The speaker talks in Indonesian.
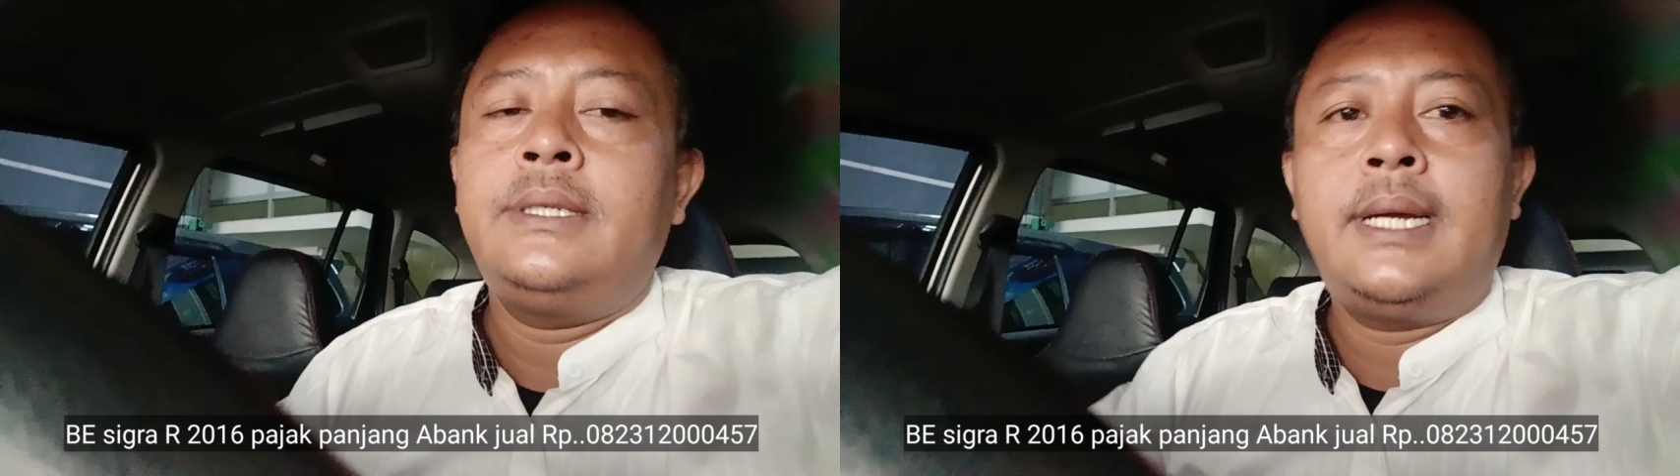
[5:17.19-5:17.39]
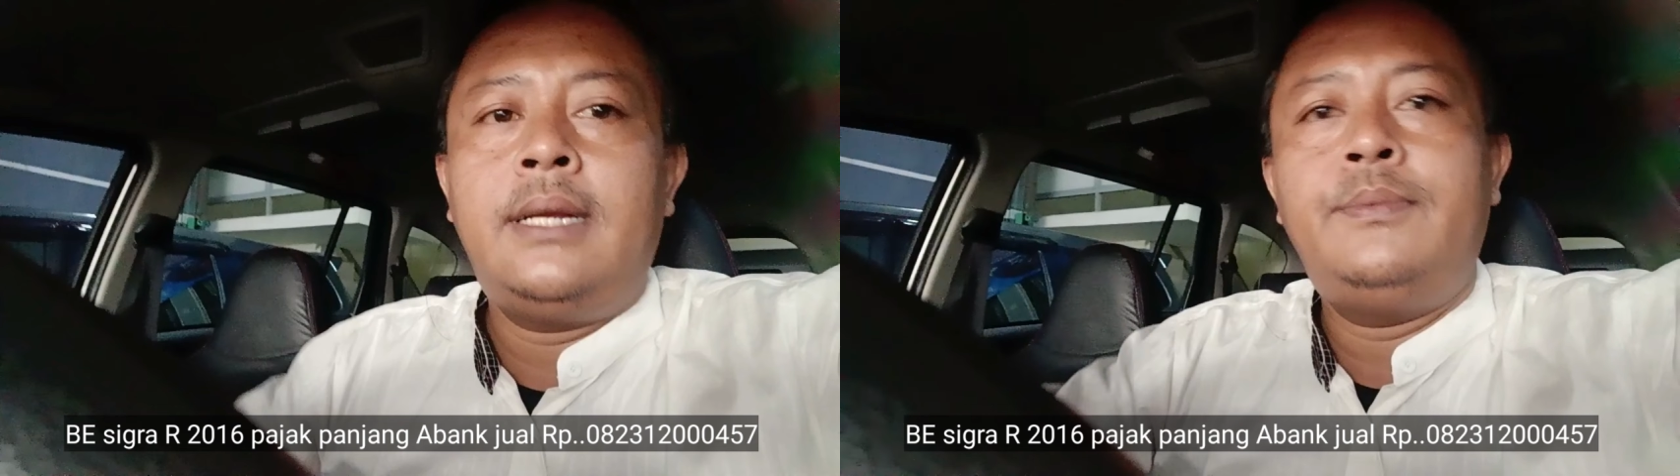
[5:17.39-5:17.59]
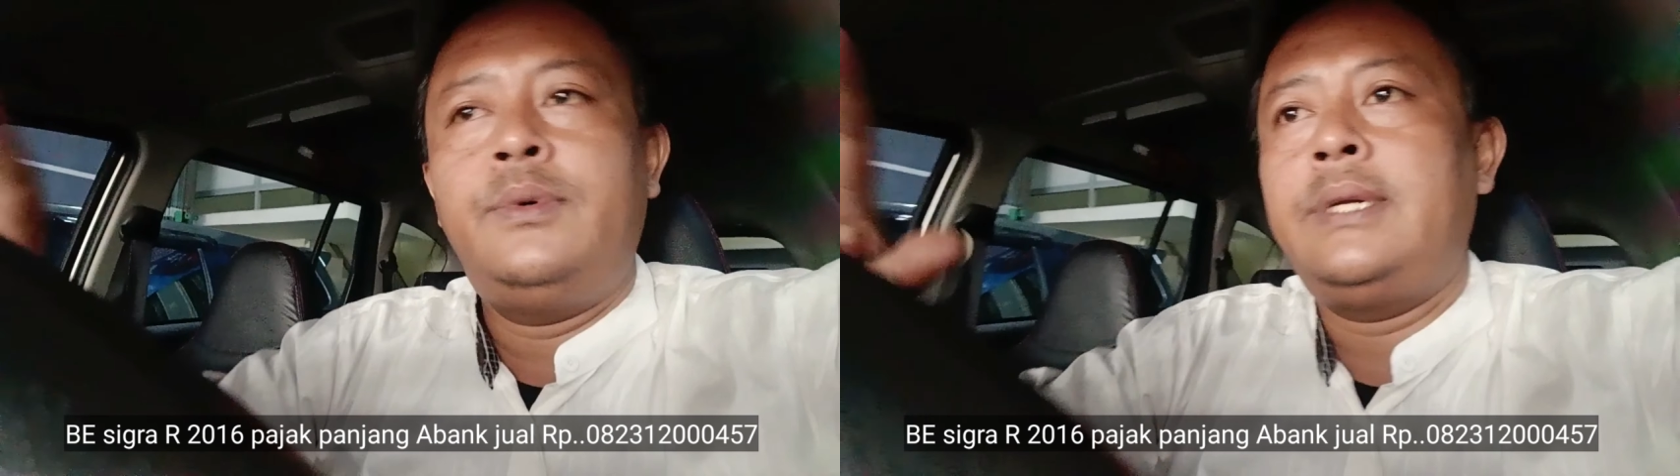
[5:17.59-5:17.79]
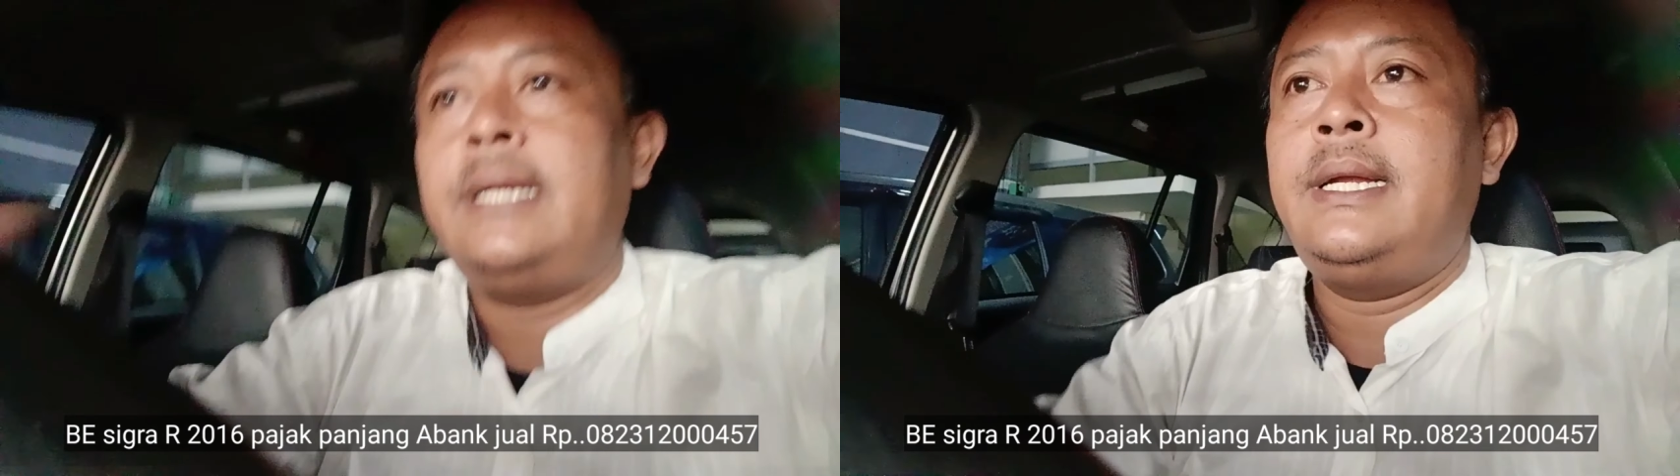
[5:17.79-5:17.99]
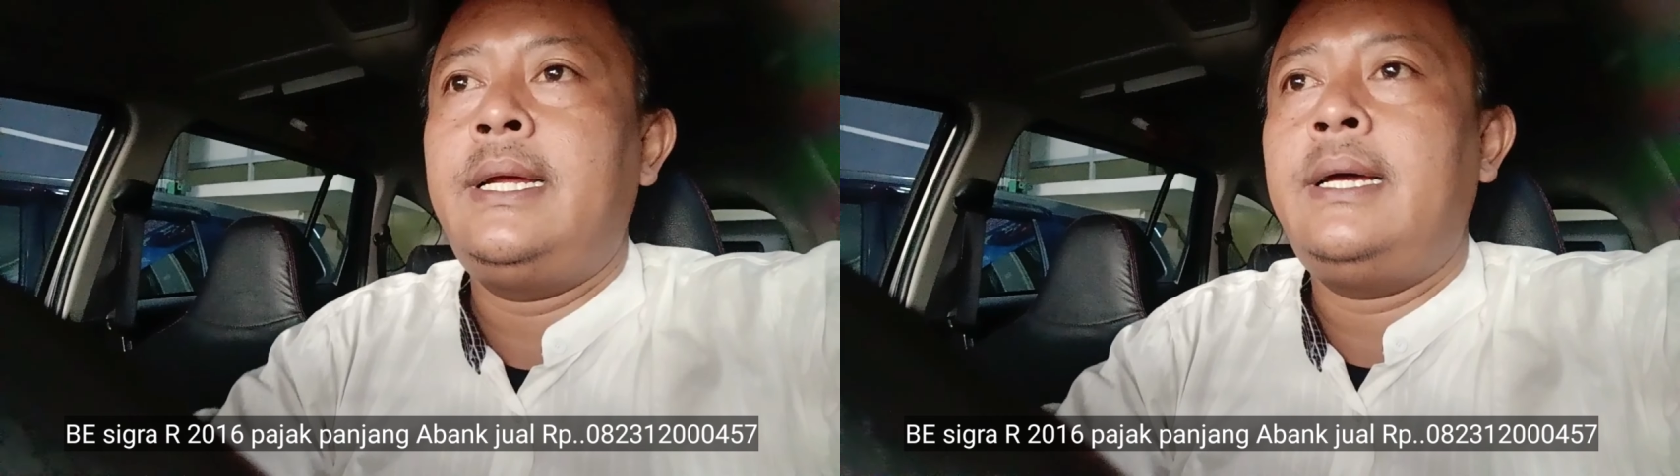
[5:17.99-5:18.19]
kalaupun
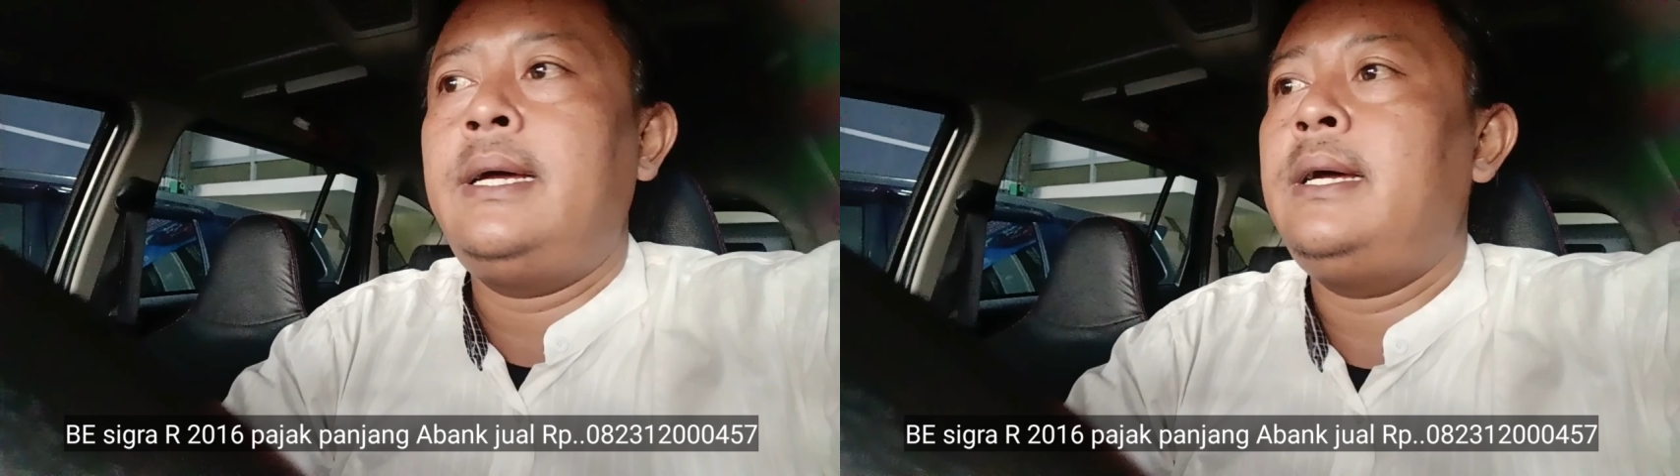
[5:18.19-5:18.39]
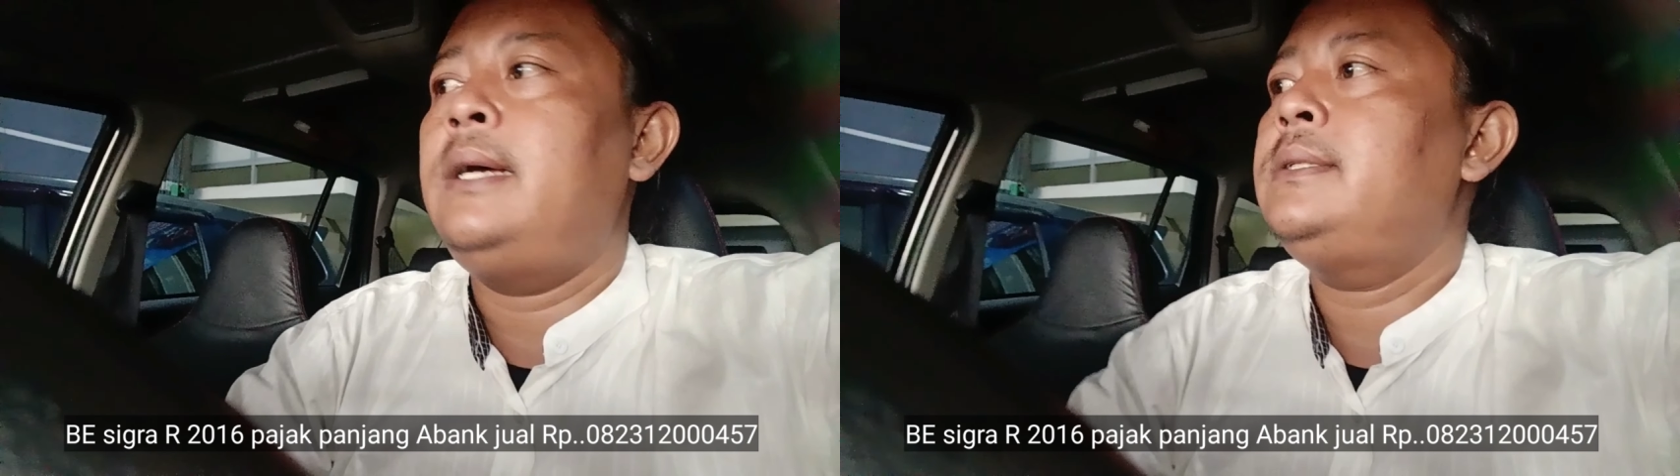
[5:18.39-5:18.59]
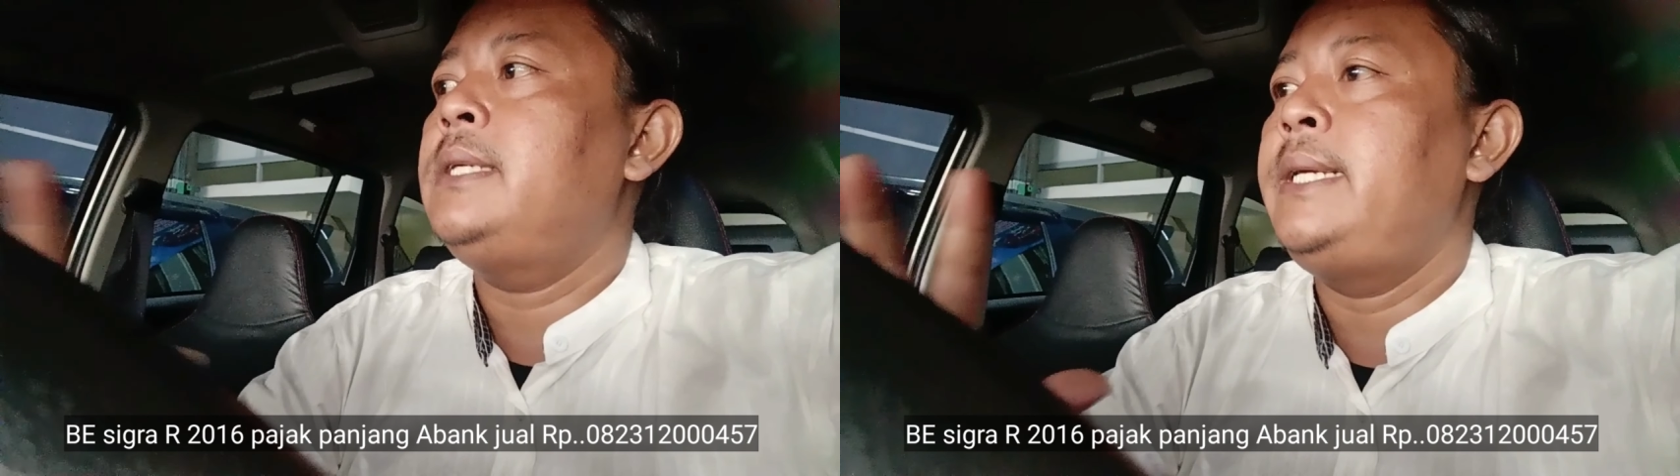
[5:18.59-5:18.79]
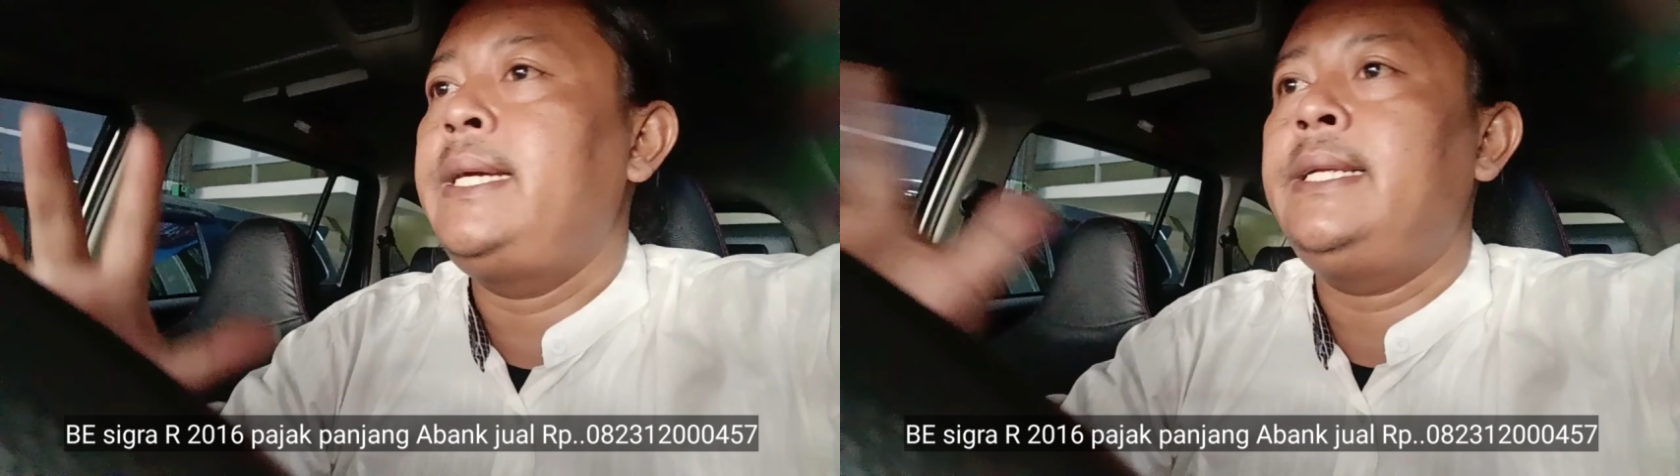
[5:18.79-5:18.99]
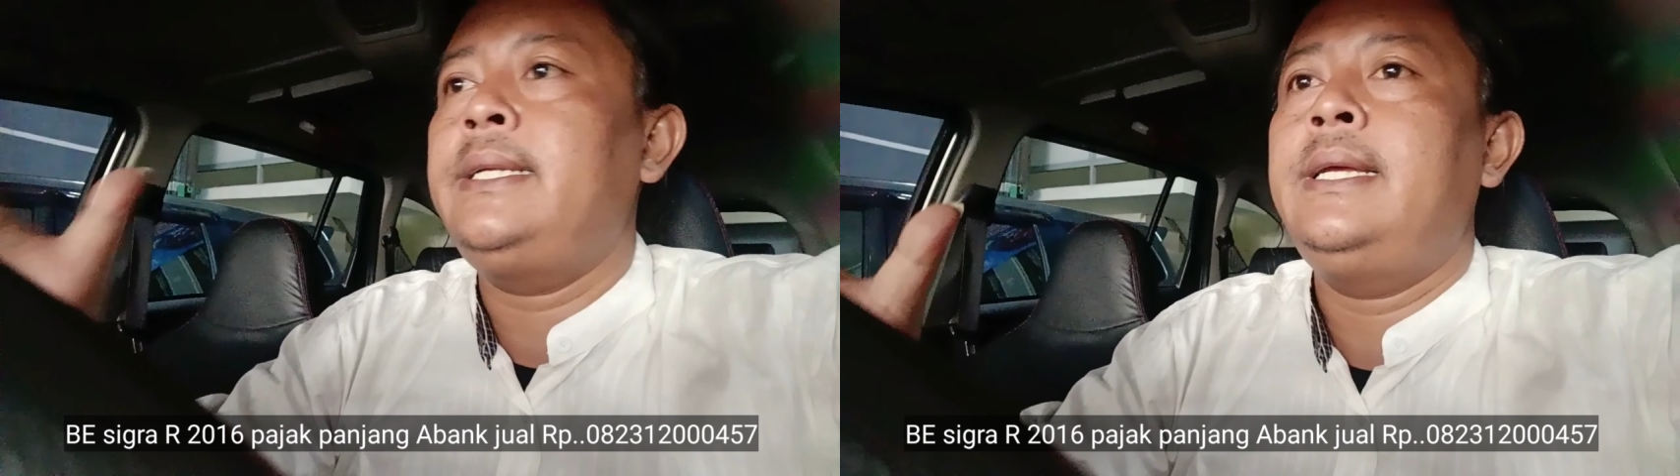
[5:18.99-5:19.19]
ada sedikit